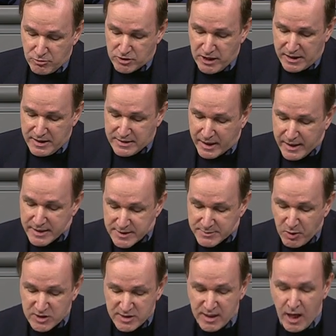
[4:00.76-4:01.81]

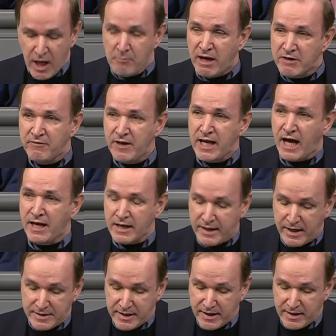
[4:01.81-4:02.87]
Totalitarismus. Man will alle alle
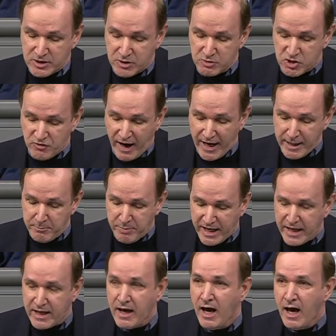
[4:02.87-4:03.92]
Kritiker zum Schweigen
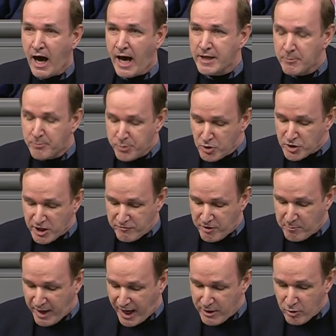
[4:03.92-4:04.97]
bringen, eine
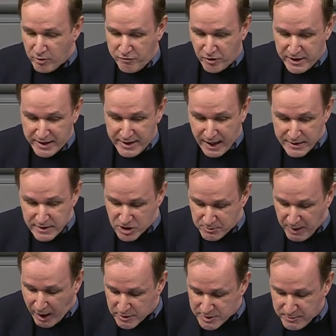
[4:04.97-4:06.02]
Bücherverbrennung von gigantischem
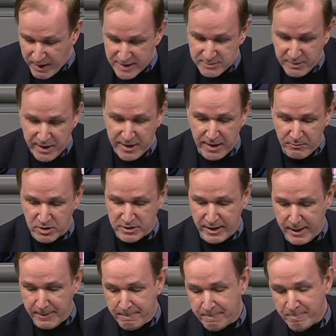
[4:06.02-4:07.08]
Ausmaß, meine Damen und
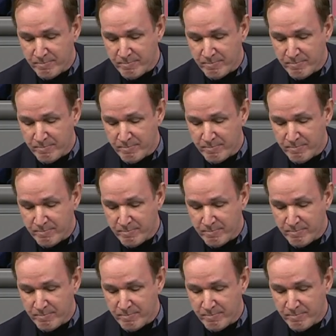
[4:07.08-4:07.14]
Herren.